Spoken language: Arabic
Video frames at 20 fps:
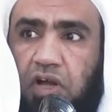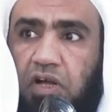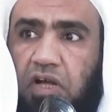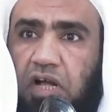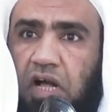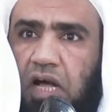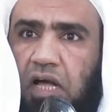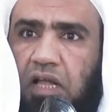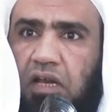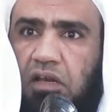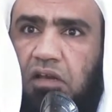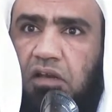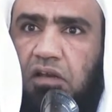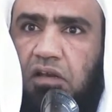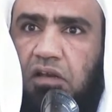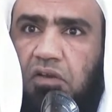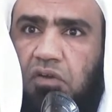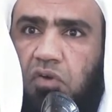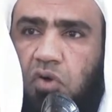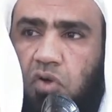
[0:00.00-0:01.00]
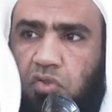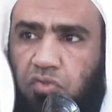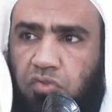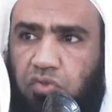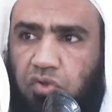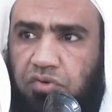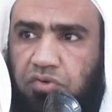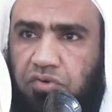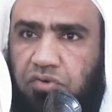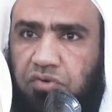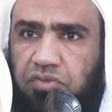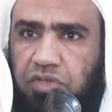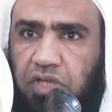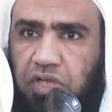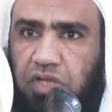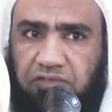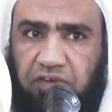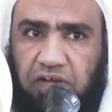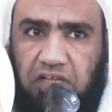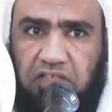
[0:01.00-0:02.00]
فقال انظر
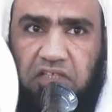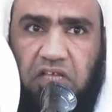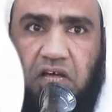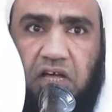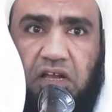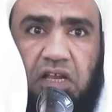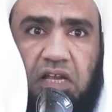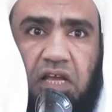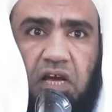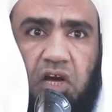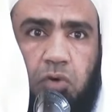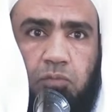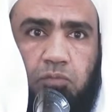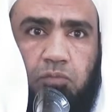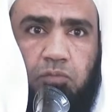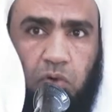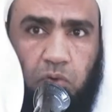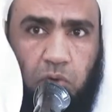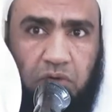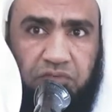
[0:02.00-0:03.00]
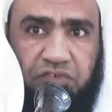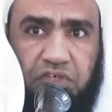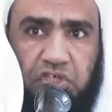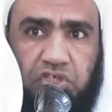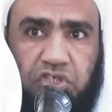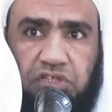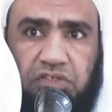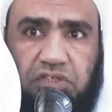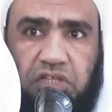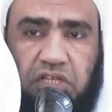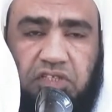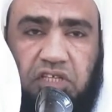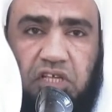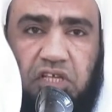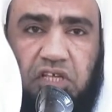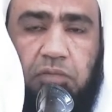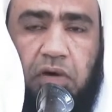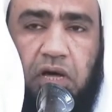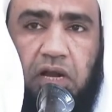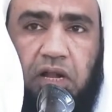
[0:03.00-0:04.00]
كيف اختار لهم وهو في شدة
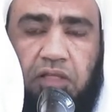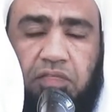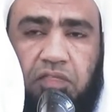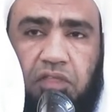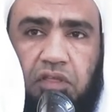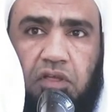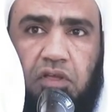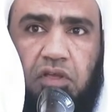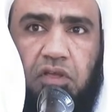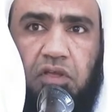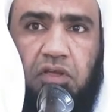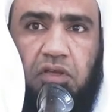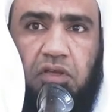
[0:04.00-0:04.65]
المرض